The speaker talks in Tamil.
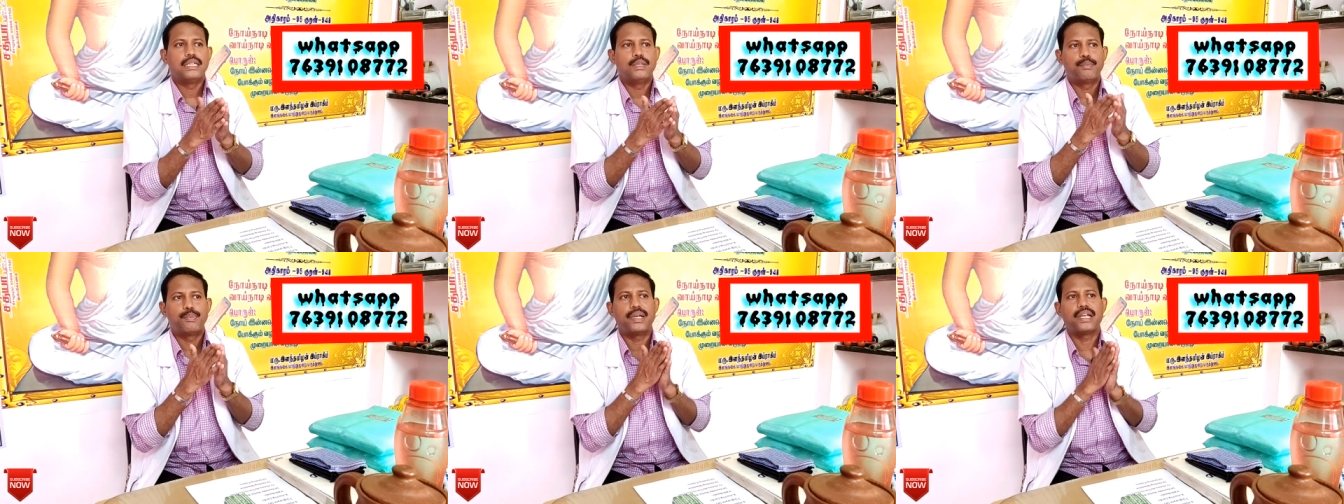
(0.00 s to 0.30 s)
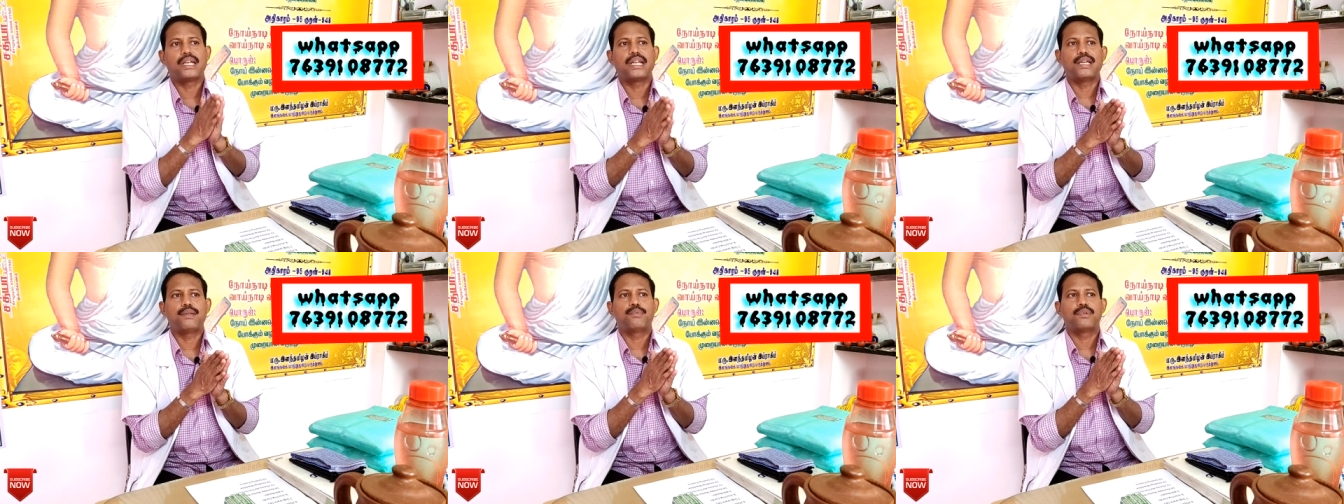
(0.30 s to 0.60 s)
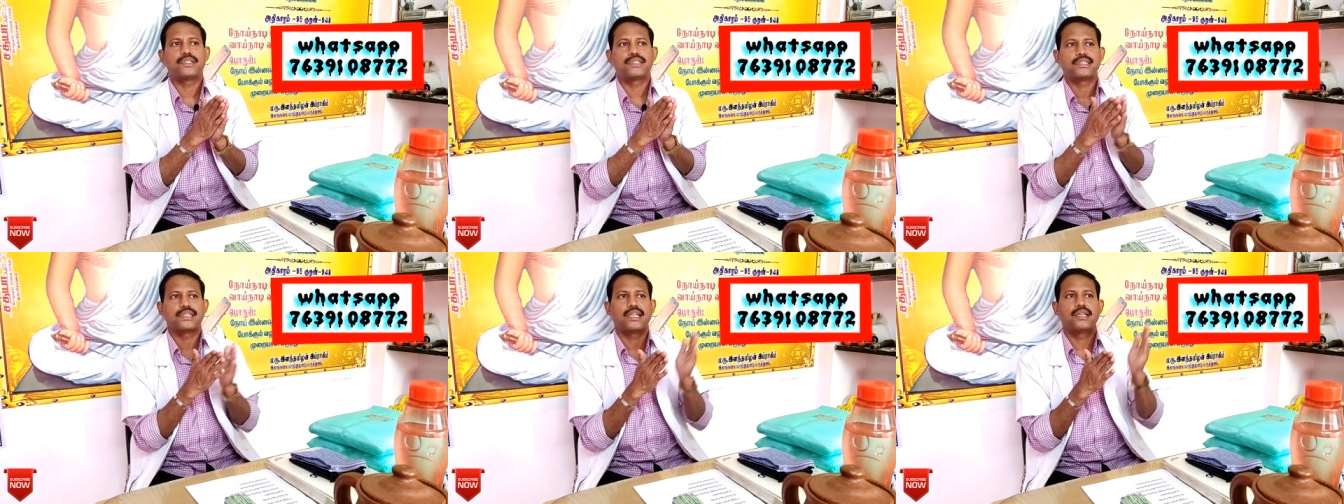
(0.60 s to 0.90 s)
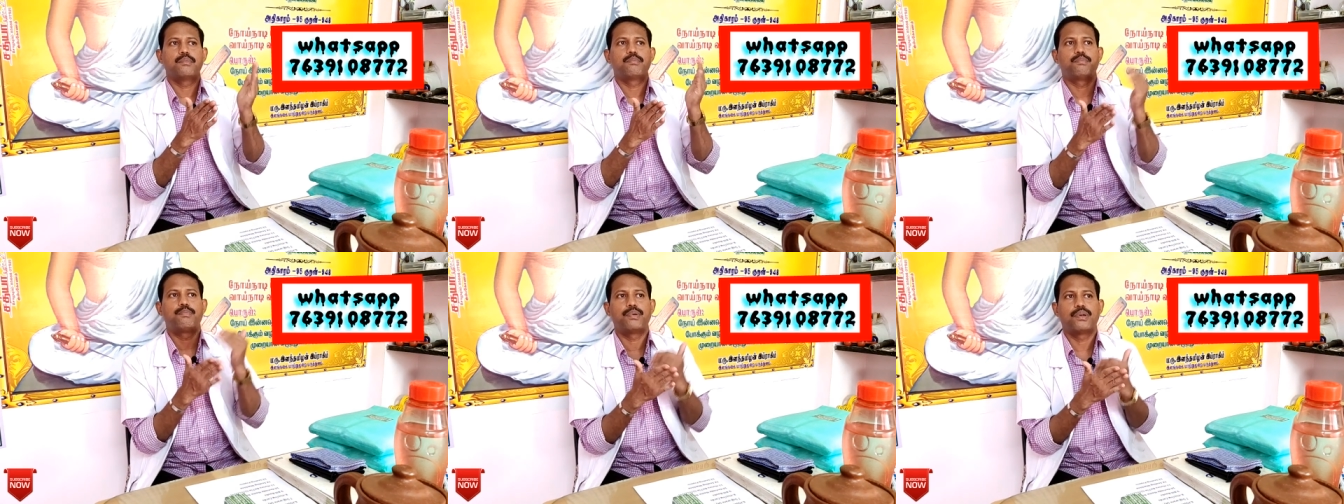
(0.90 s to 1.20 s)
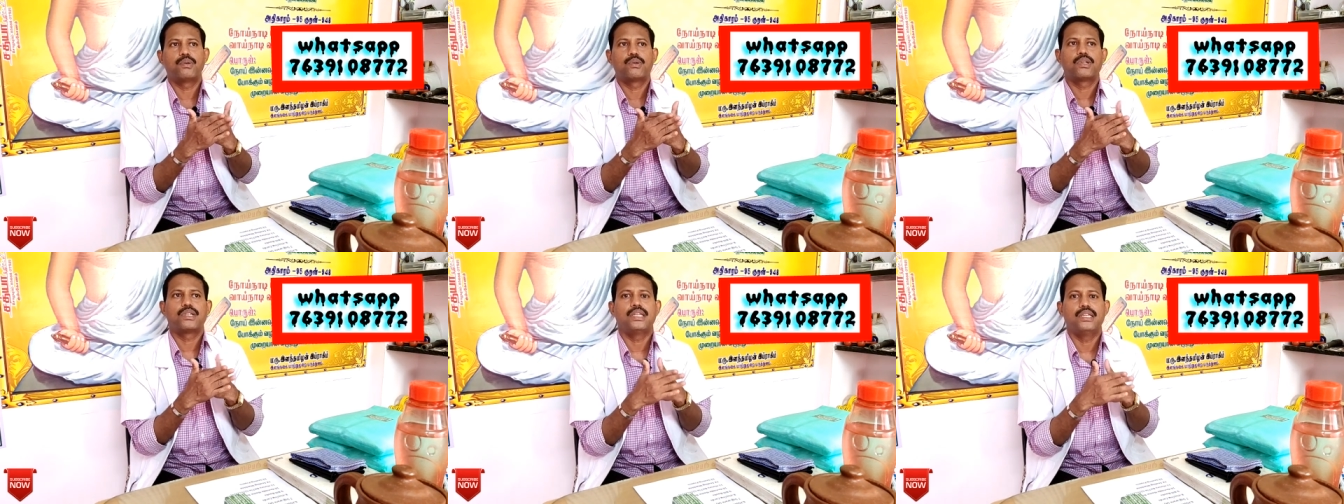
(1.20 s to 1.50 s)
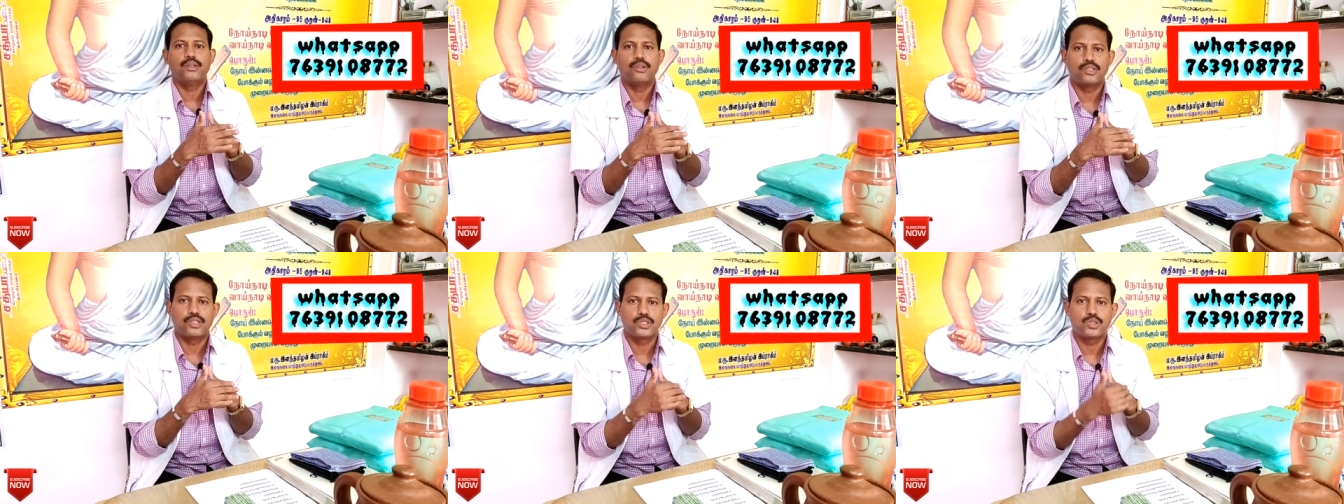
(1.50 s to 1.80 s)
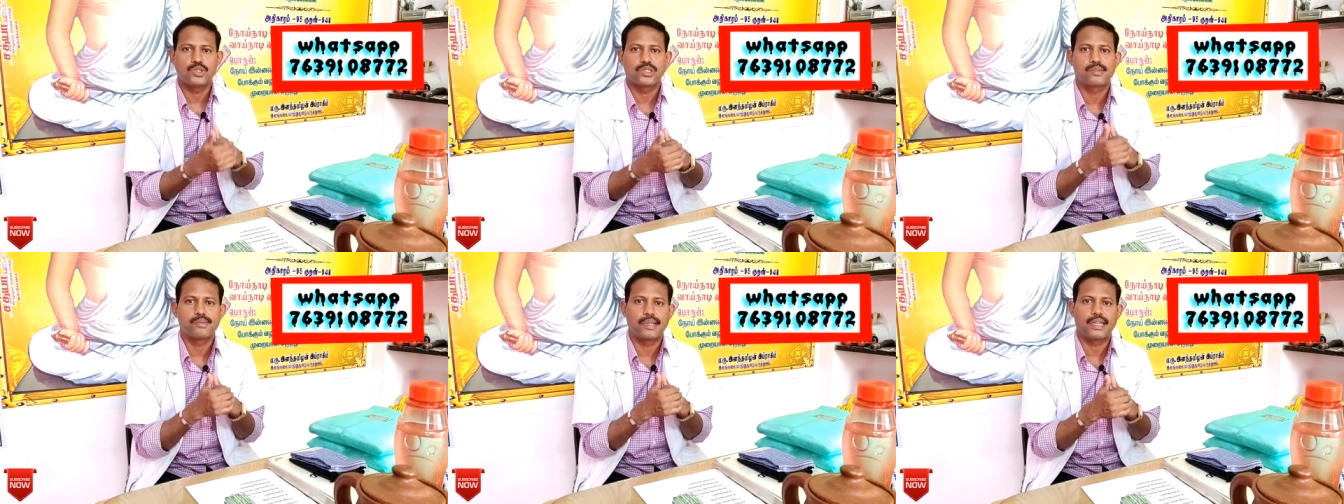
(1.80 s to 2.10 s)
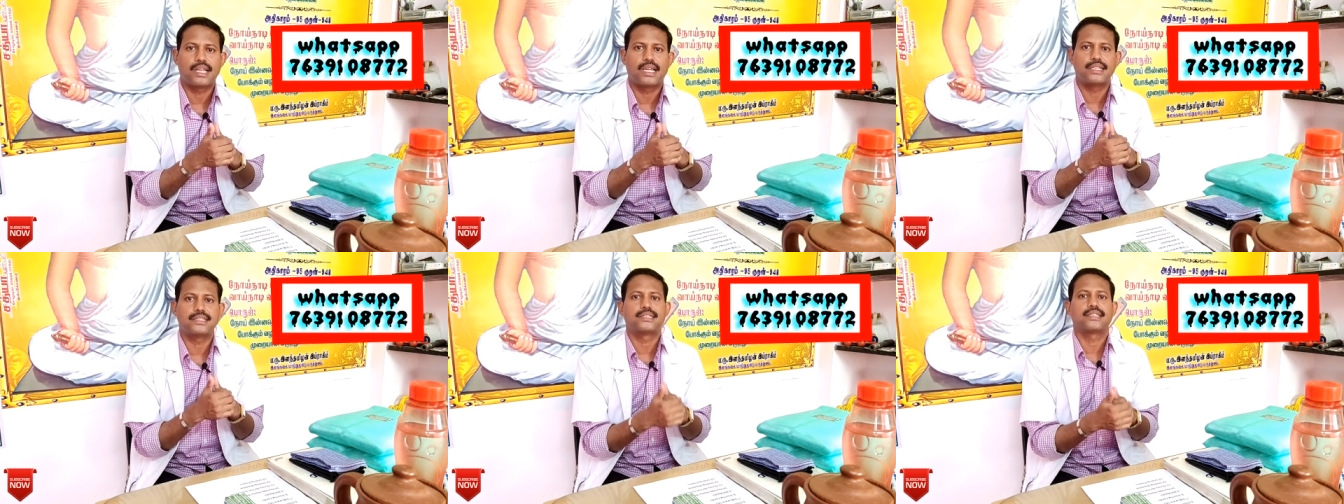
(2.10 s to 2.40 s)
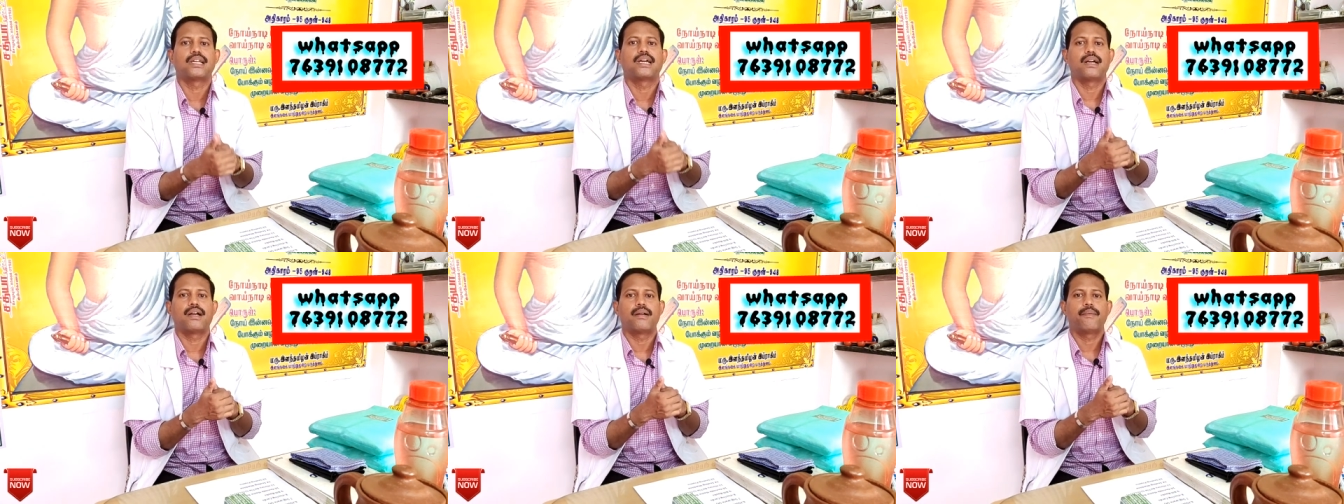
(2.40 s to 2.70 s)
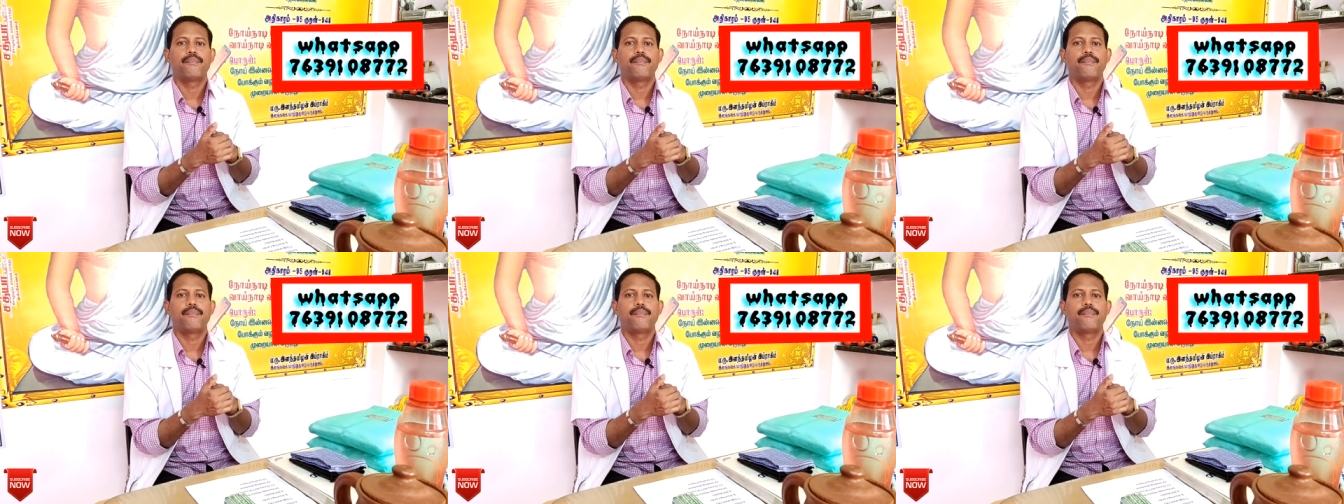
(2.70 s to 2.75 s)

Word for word: இப்போ என்ன ஆகி போயிடுச்சுன்னா இப்போ ஒரு இருபத்தஞ்சி வருஷம் என்ன ஆயிடுச்சுன்னா